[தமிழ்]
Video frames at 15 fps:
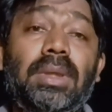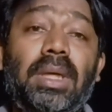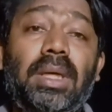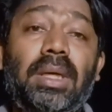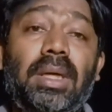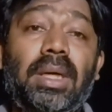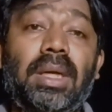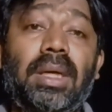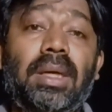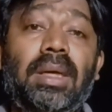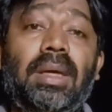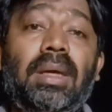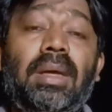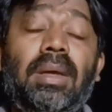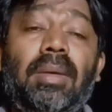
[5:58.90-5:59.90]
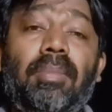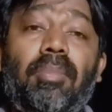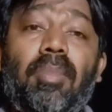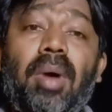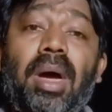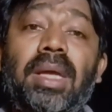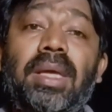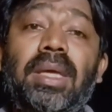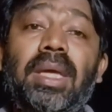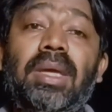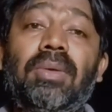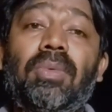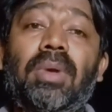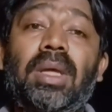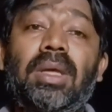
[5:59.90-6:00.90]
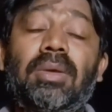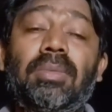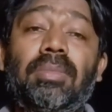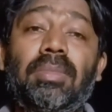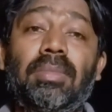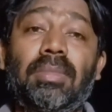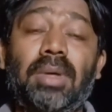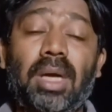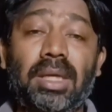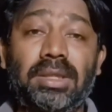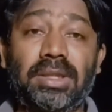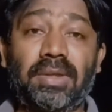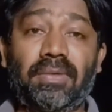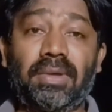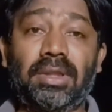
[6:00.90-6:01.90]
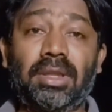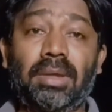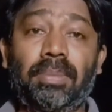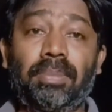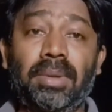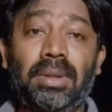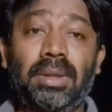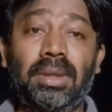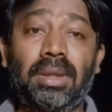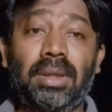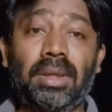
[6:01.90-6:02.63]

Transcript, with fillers: என்ற மாயை உடைக்கும் காட்சியை வைத்திருப்பது